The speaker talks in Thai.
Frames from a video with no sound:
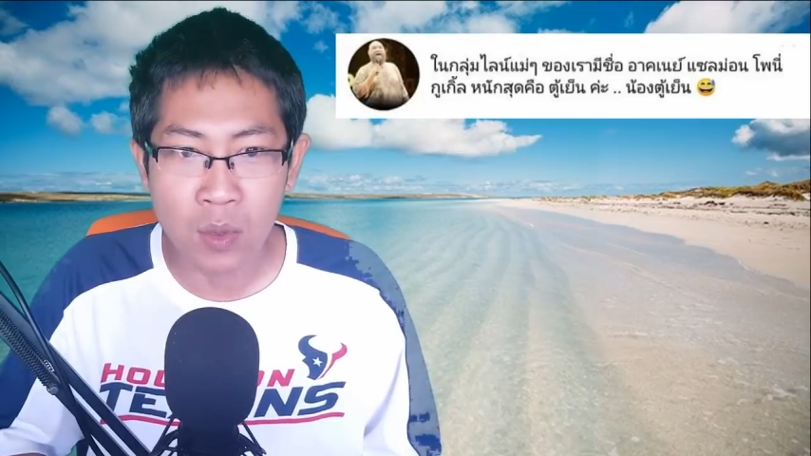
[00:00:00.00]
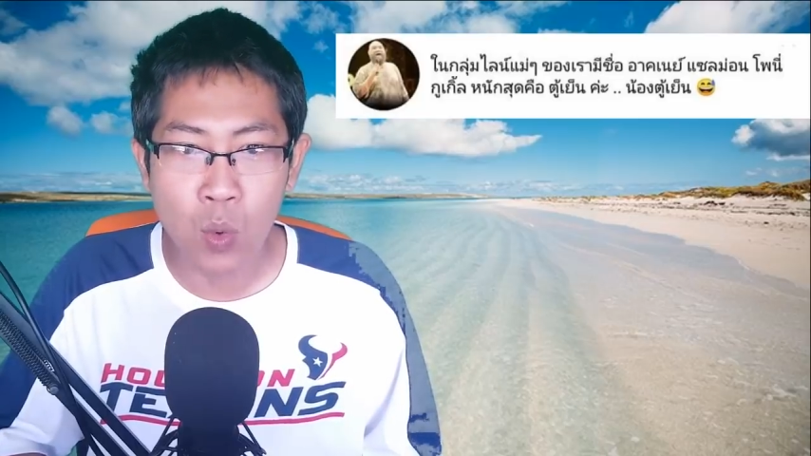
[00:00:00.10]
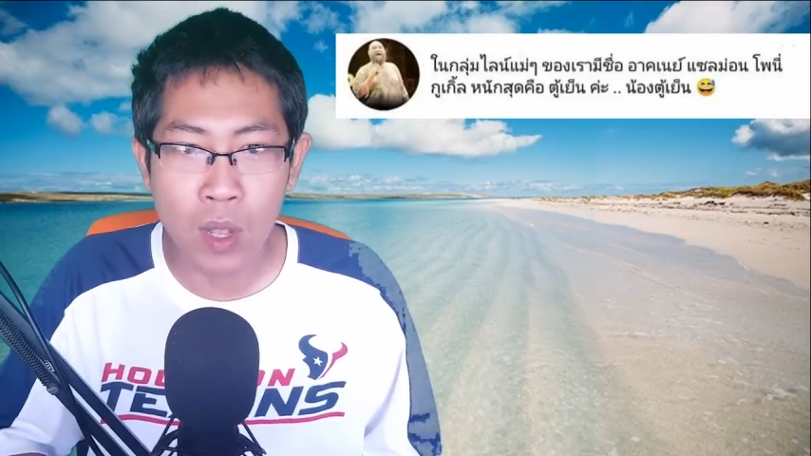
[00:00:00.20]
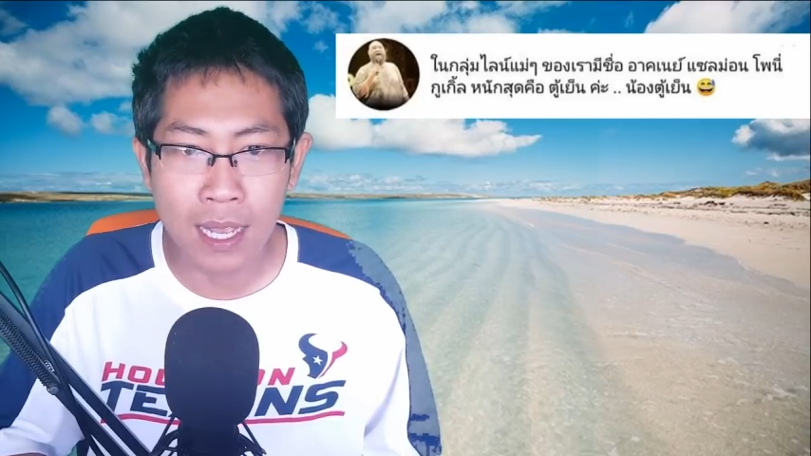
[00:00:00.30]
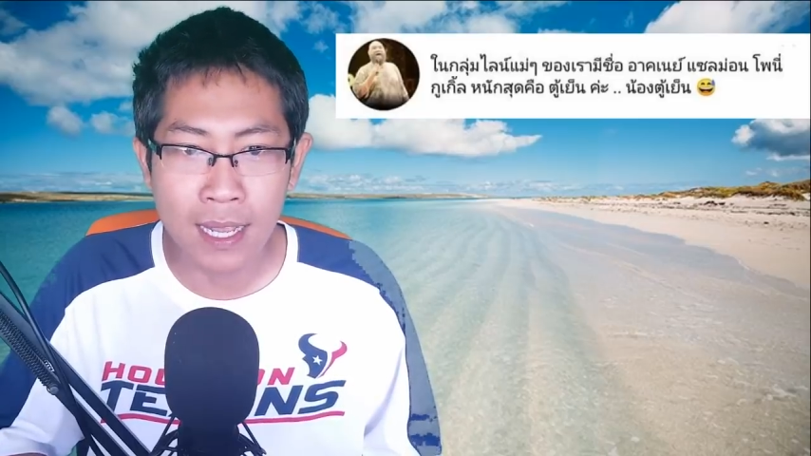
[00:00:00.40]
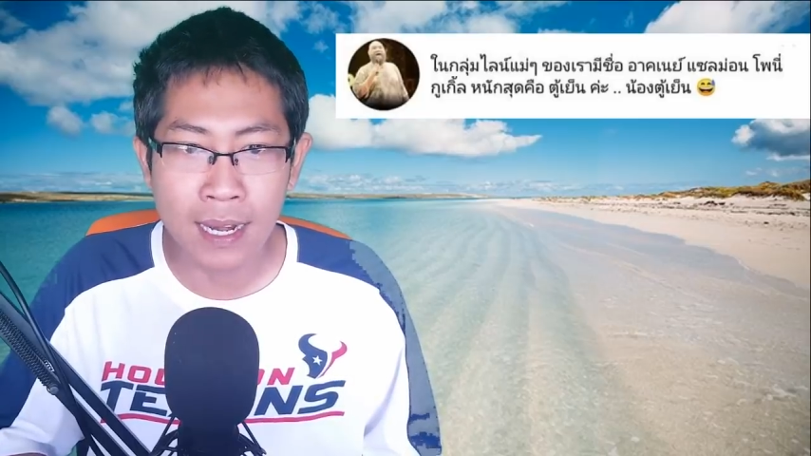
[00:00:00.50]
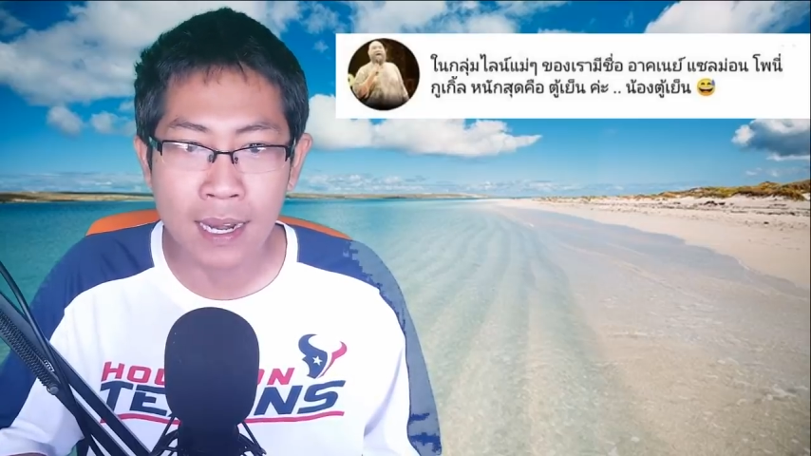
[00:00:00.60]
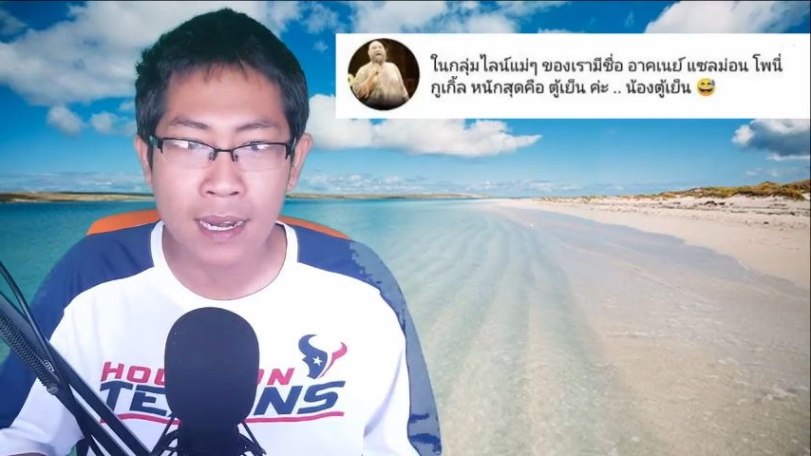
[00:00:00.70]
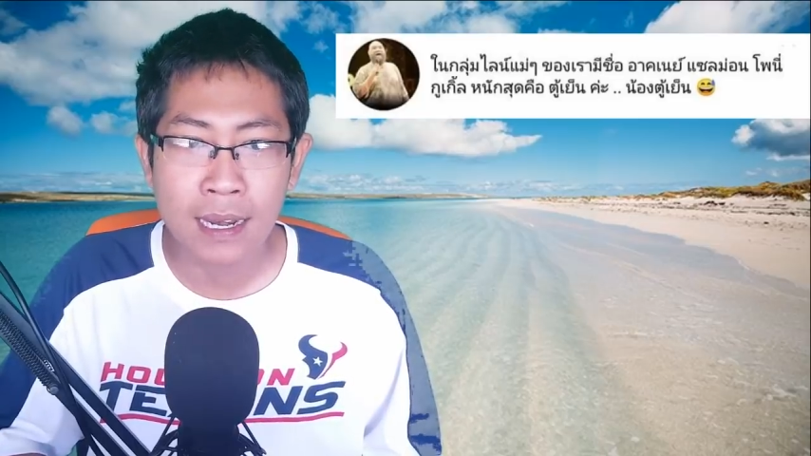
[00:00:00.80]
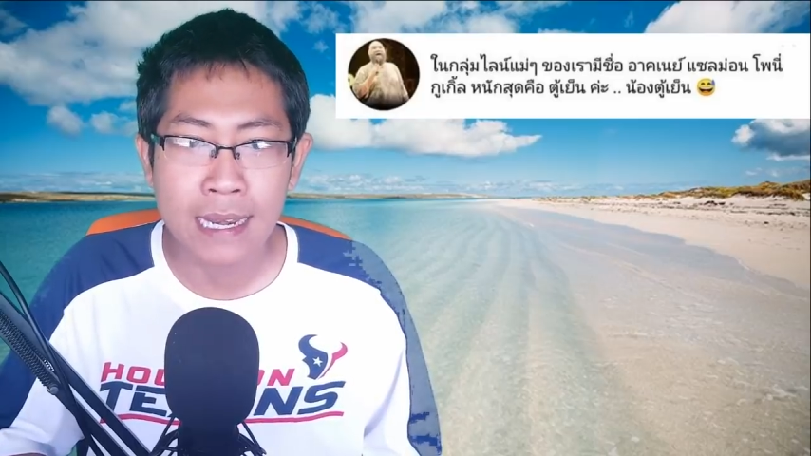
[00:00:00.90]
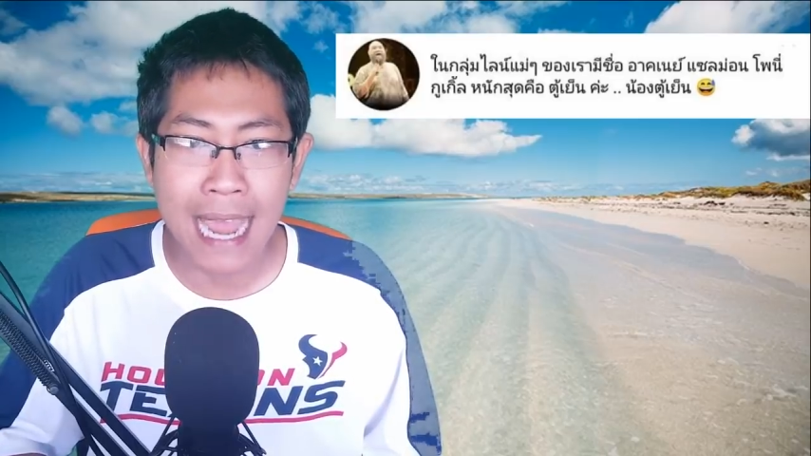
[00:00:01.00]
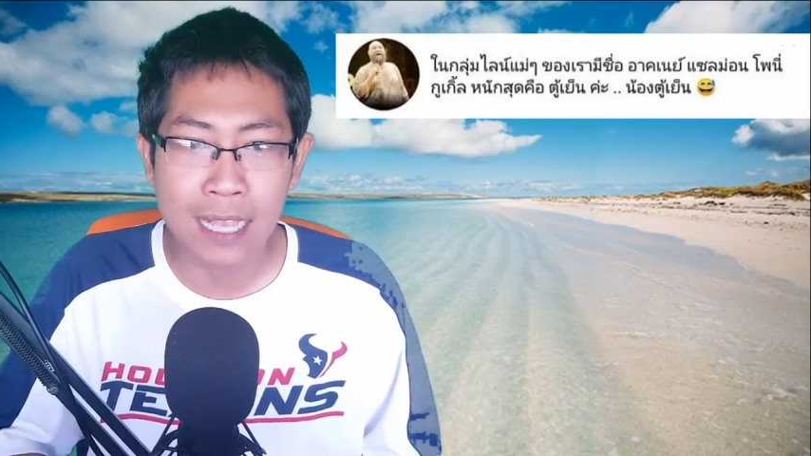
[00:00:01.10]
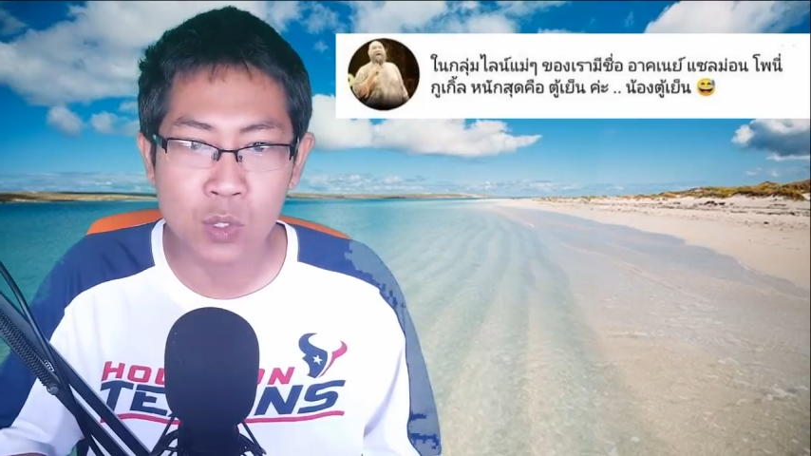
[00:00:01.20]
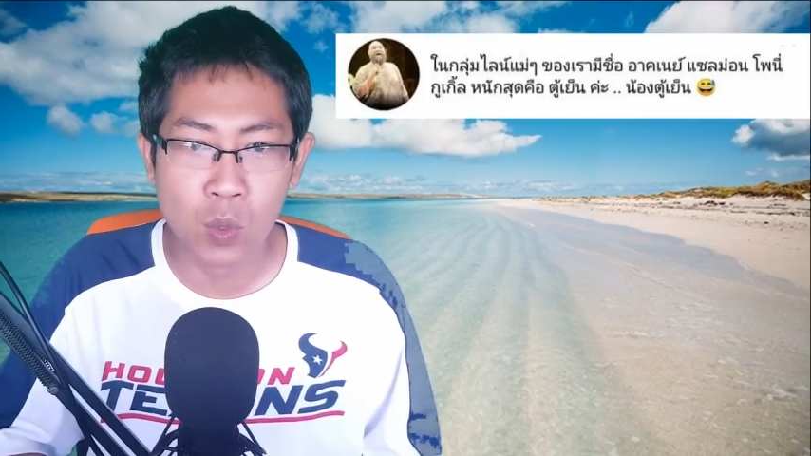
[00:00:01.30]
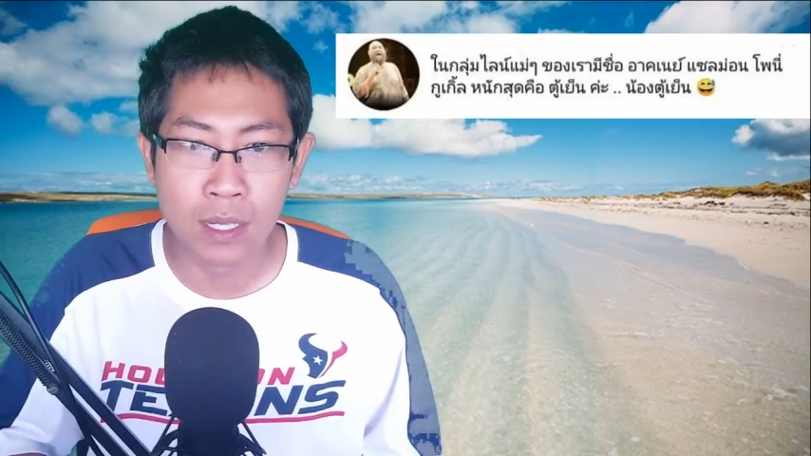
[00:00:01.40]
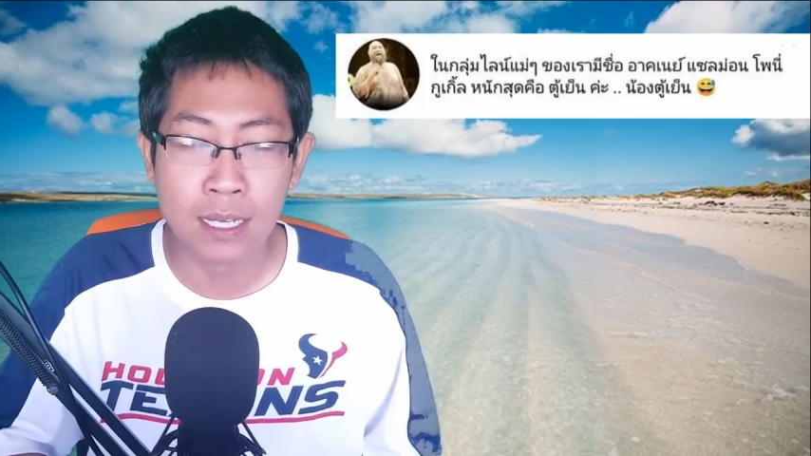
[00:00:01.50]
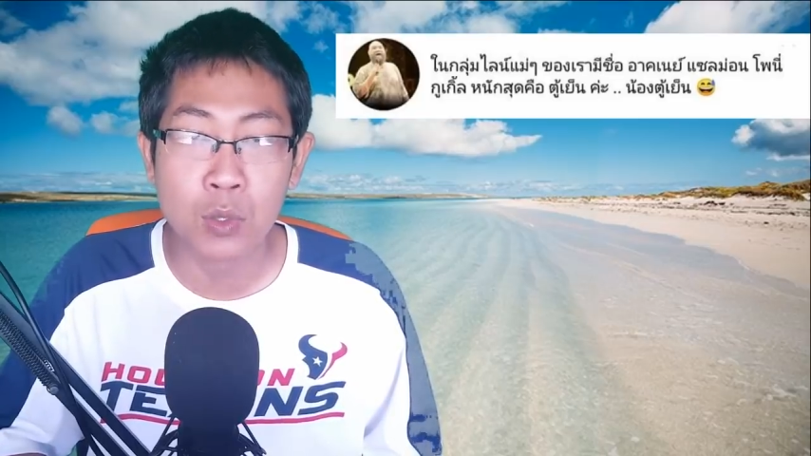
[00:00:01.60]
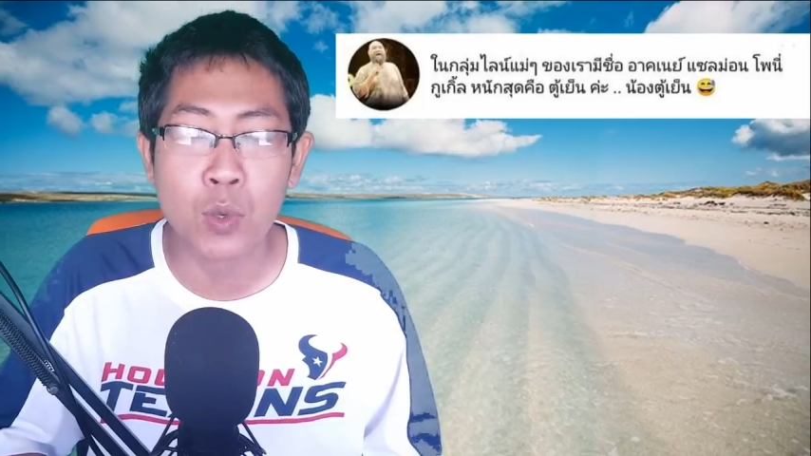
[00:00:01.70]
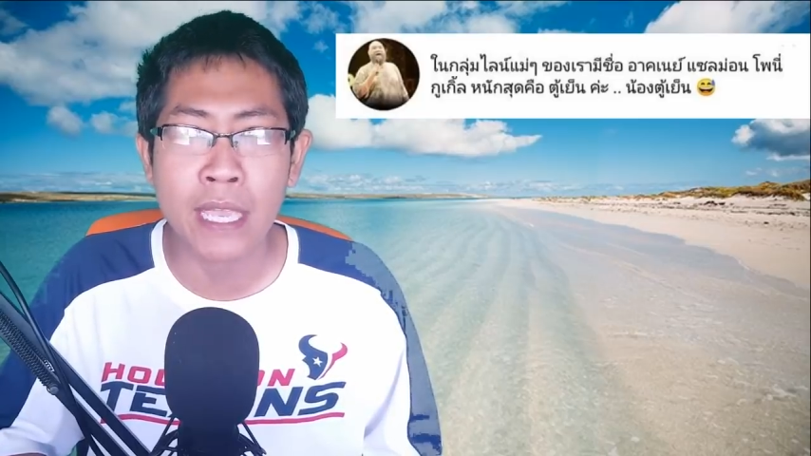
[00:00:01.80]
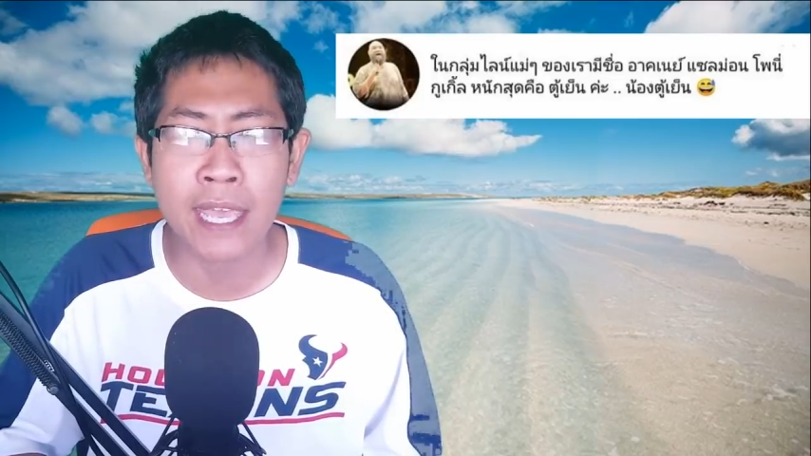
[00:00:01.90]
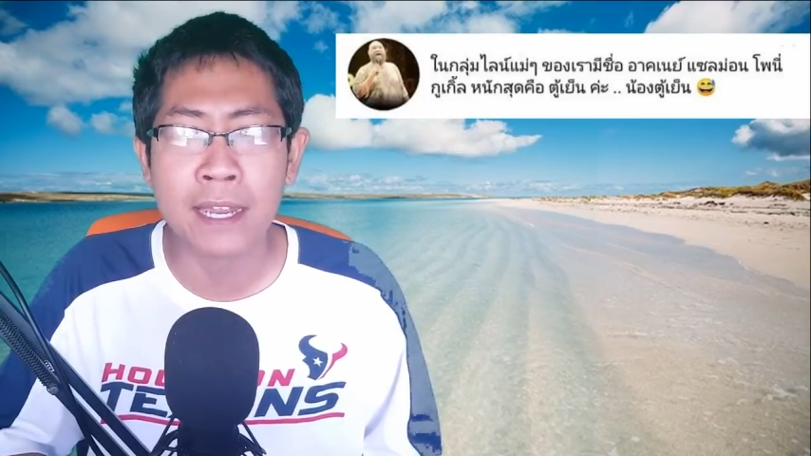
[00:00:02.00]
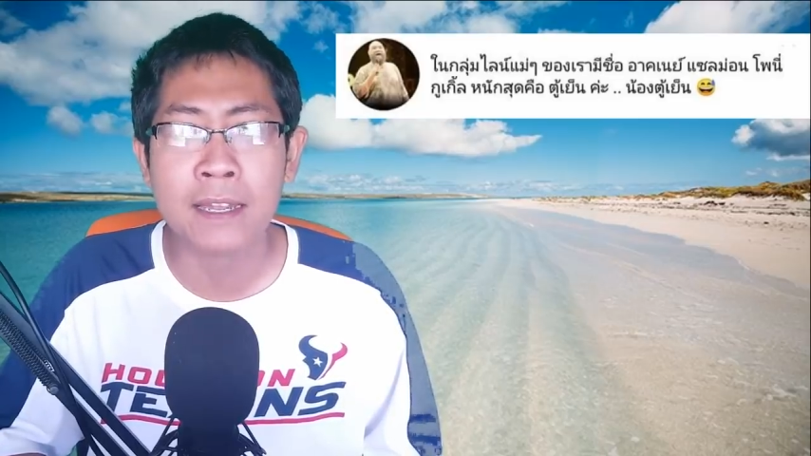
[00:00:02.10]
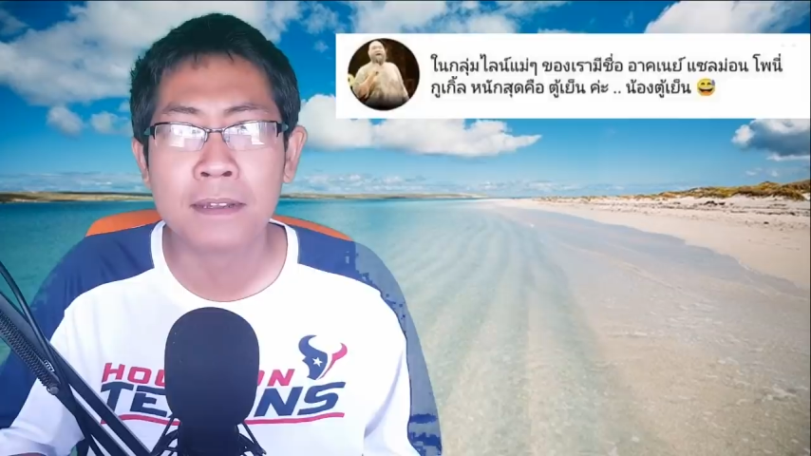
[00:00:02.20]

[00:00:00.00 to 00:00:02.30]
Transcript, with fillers: กูเกิลหนักสุดคือตู้เย็น